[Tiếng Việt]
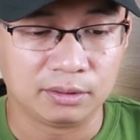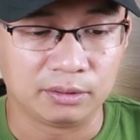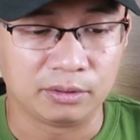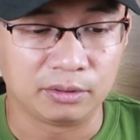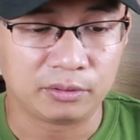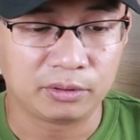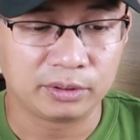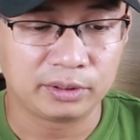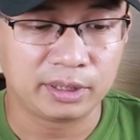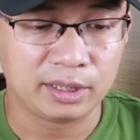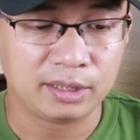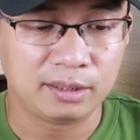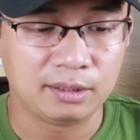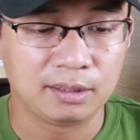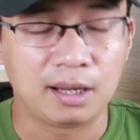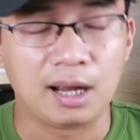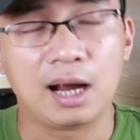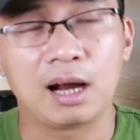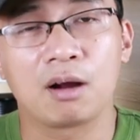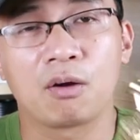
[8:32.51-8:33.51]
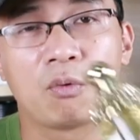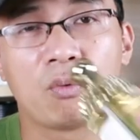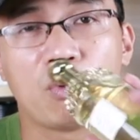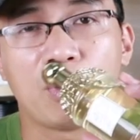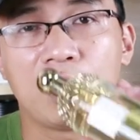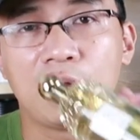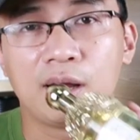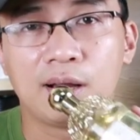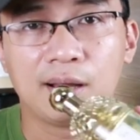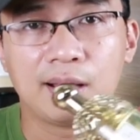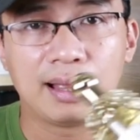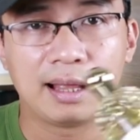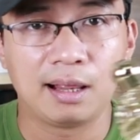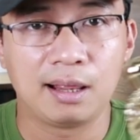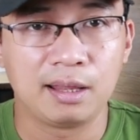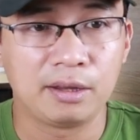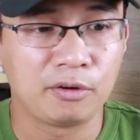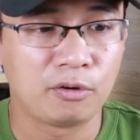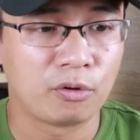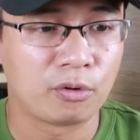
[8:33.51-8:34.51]
nó có tên là Aqua
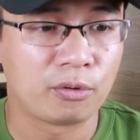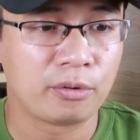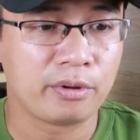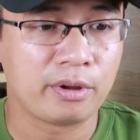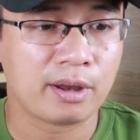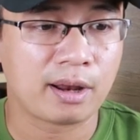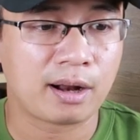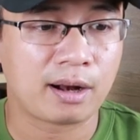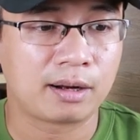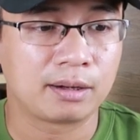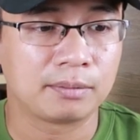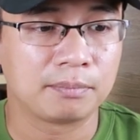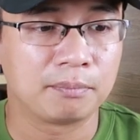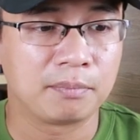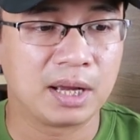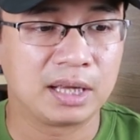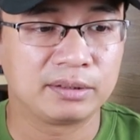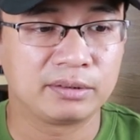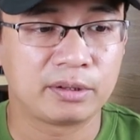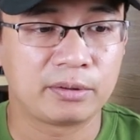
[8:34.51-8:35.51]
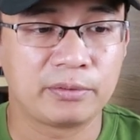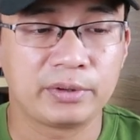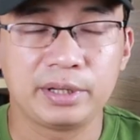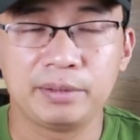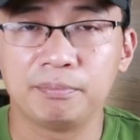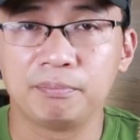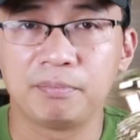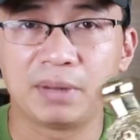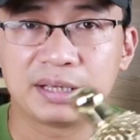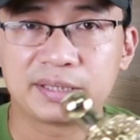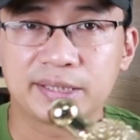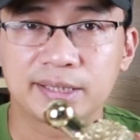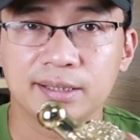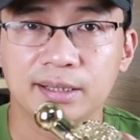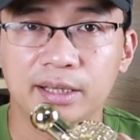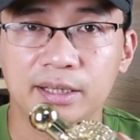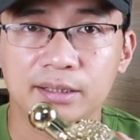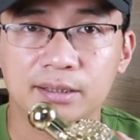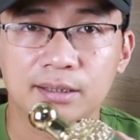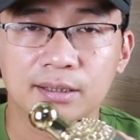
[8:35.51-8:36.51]
Allegoria Mandarin
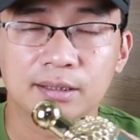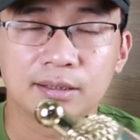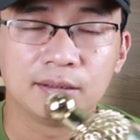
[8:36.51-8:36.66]
Basilic.